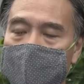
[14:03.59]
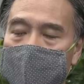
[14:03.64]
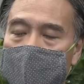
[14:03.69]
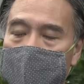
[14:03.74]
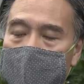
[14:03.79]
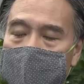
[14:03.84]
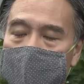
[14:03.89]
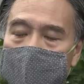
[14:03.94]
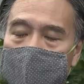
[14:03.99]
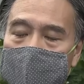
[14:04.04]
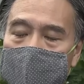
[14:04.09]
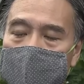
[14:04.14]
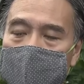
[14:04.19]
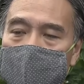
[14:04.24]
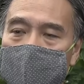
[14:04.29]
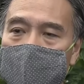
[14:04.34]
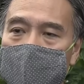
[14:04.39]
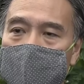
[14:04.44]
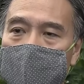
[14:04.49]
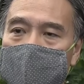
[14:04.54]
まあ、長野県
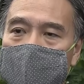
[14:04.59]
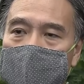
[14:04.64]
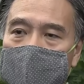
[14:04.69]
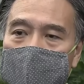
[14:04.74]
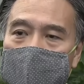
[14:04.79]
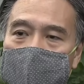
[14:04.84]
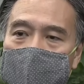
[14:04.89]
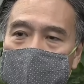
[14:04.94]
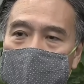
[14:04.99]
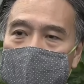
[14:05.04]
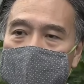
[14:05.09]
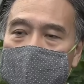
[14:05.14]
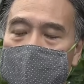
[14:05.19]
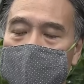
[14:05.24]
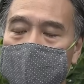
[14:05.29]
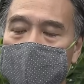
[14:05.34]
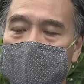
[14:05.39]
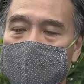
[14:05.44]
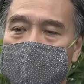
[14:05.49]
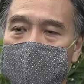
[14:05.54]
においても、ま
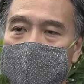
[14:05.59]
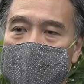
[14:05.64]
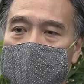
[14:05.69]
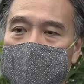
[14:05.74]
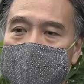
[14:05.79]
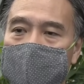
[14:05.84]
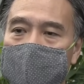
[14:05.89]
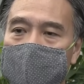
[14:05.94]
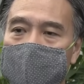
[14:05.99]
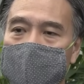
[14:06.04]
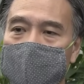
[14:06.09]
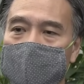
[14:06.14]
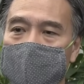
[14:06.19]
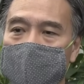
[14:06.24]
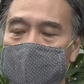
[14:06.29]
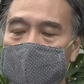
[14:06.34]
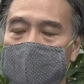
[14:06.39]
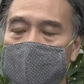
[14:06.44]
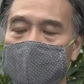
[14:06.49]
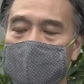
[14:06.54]
あ、決してあ
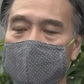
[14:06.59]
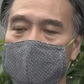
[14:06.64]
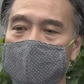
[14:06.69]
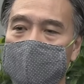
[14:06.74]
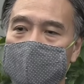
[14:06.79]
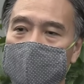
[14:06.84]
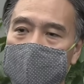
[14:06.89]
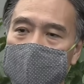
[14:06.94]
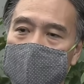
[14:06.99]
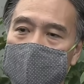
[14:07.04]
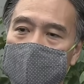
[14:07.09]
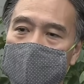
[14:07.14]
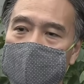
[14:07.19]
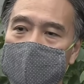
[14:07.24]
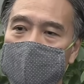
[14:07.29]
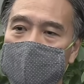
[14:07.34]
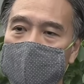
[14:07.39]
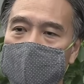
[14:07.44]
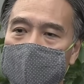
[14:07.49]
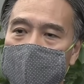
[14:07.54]
の
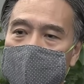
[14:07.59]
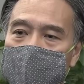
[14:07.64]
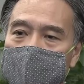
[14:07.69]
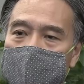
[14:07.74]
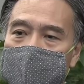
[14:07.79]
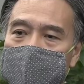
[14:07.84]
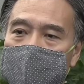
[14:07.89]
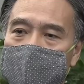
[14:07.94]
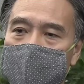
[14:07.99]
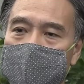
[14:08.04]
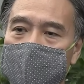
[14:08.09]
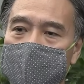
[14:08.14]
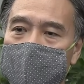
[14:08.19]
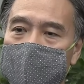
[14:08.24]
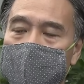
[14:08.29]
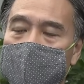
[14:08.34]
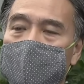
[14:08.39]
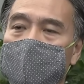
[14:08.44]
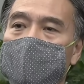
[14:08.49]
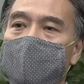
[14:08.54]

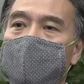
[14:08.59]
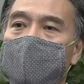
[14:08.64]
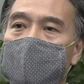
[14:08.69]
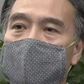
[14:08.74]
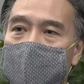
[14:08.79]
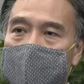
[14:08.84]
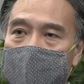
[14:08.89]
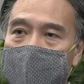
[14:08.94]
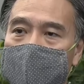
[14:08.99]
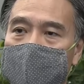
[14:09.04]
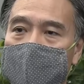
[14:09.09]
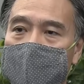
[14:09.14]
油断できない、